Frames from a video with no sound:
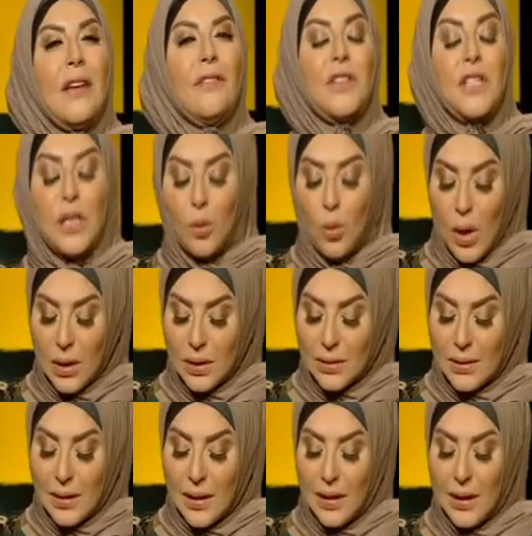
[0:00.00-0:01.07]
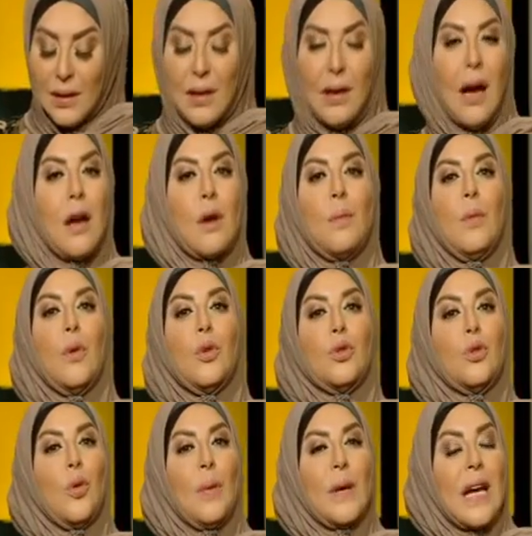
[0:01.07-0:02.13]
في وقت آه، حرب
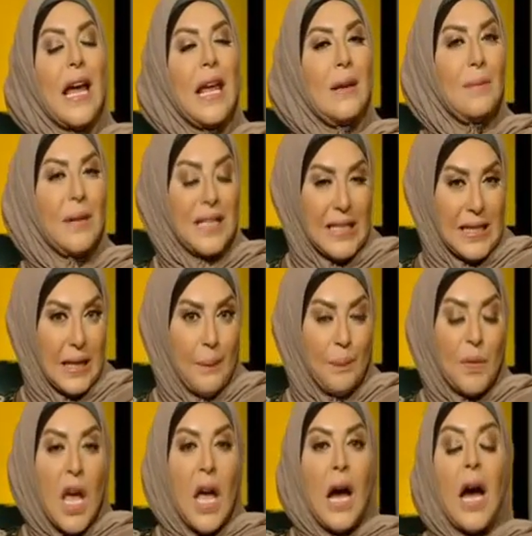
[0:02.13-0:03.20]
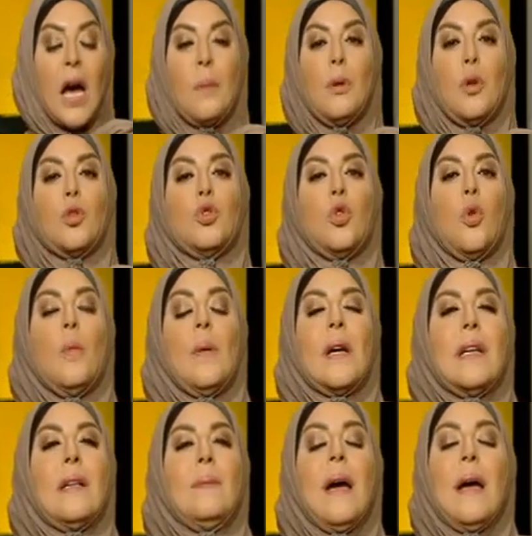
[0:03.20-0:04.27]
أكتوبر المجيدة حرب
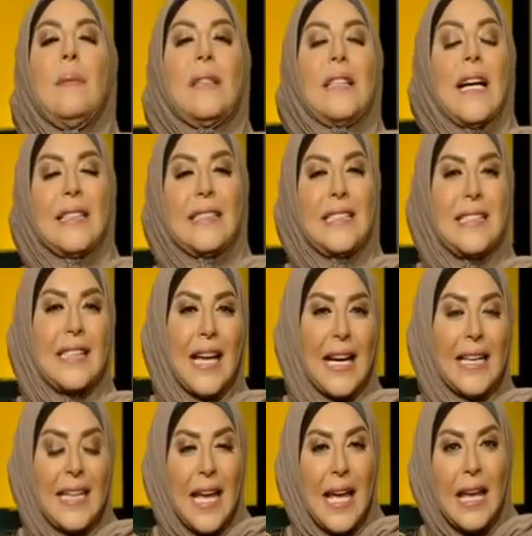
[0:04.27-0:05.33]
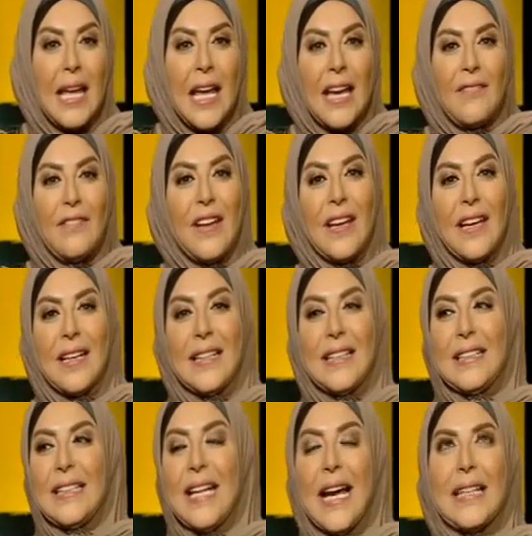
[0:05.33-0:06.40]
أكتوبر مهما تحدثنا عنها
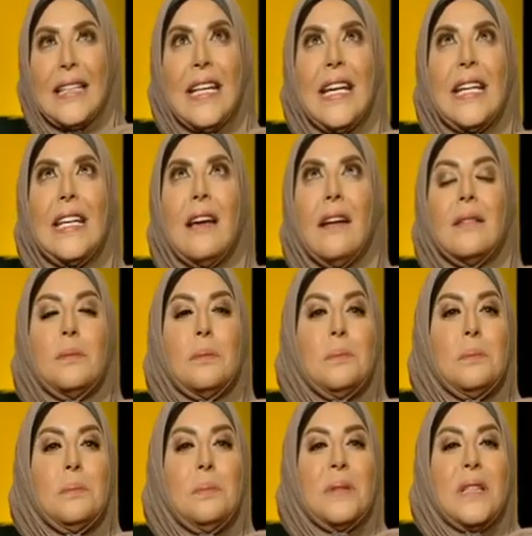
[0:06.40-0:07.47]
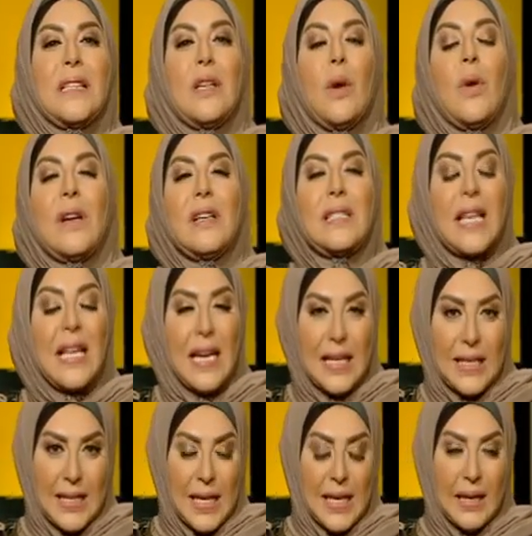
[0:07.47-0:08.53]
فيعني هي بتتوارثها
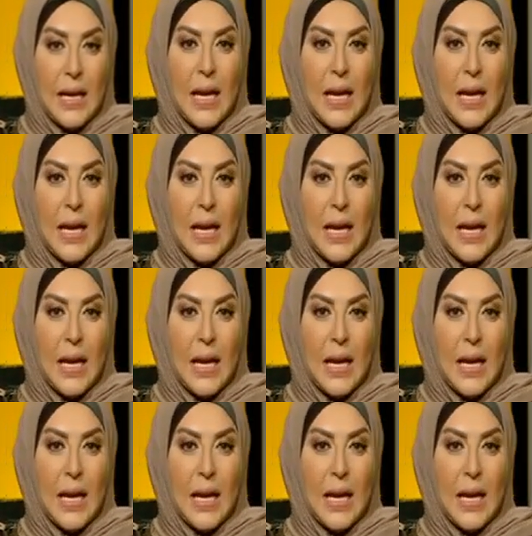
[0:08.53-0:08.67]
الأجيال